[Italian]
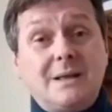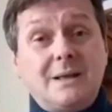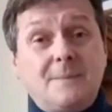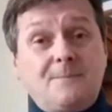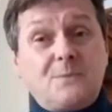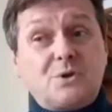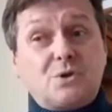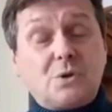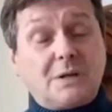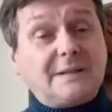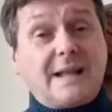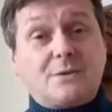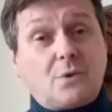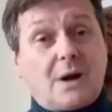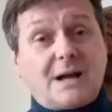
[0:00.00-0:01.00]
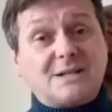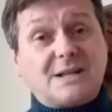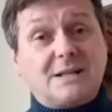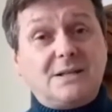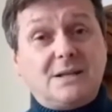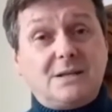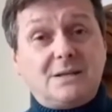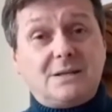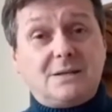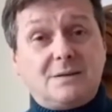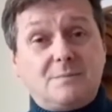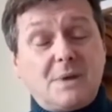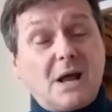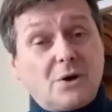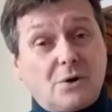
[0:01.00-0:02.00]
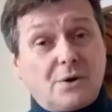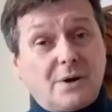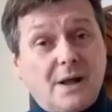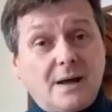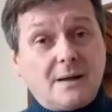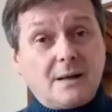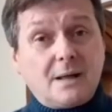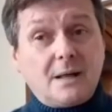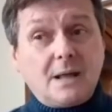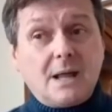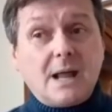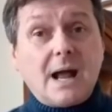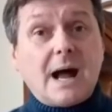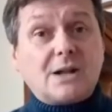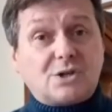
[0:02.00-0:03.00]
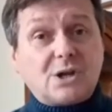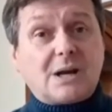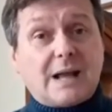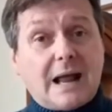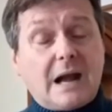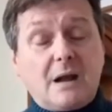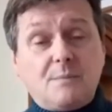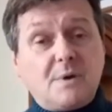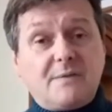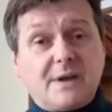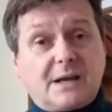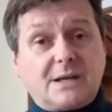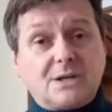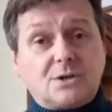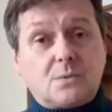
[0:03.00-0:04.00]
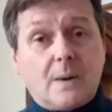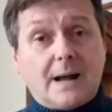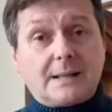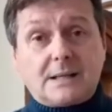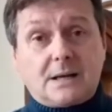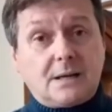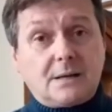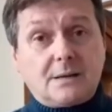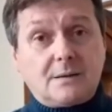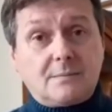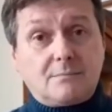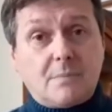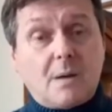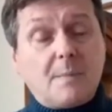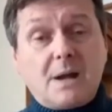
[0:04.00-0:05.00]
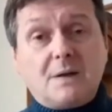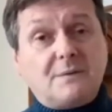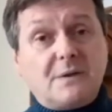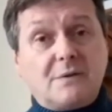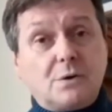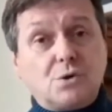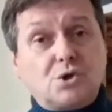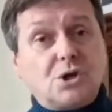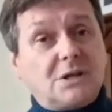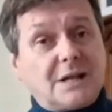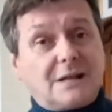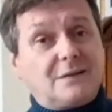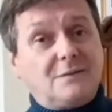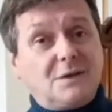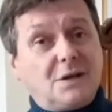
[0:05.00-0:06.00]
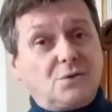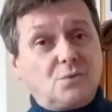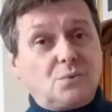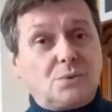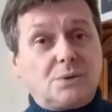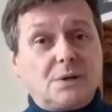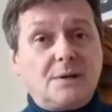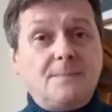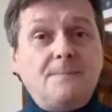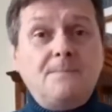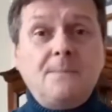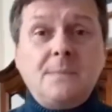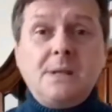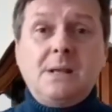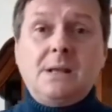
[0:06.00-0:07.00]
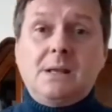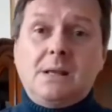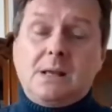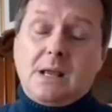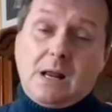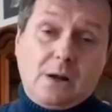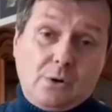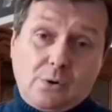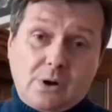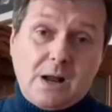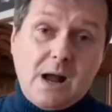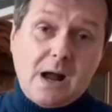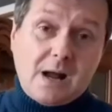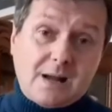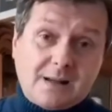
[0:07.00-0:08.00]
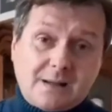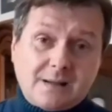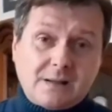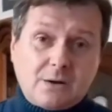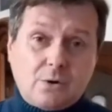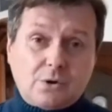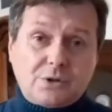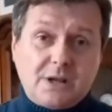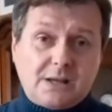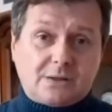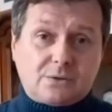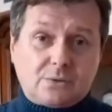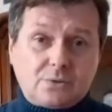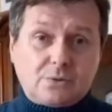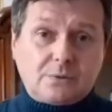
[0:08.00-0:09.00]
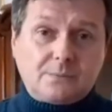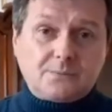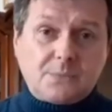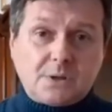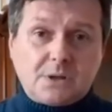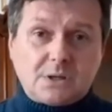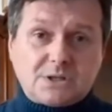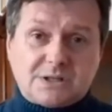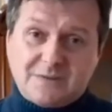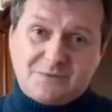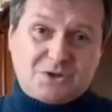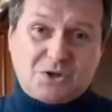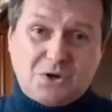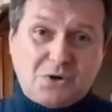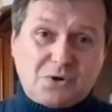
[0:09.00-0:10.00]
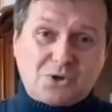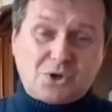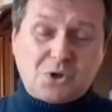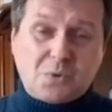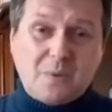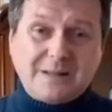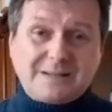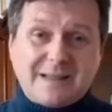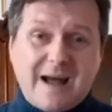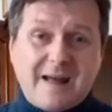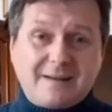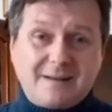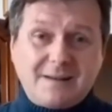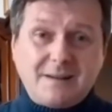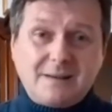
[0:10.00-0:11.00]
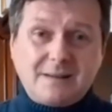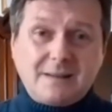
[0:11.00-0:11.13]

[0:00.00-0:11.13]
sono andato a casa di mia nonna a cercare le mie vecchie squadre, ma me le avevano gettate via tutte. E allora ho detto, si avvicinano i 50 anni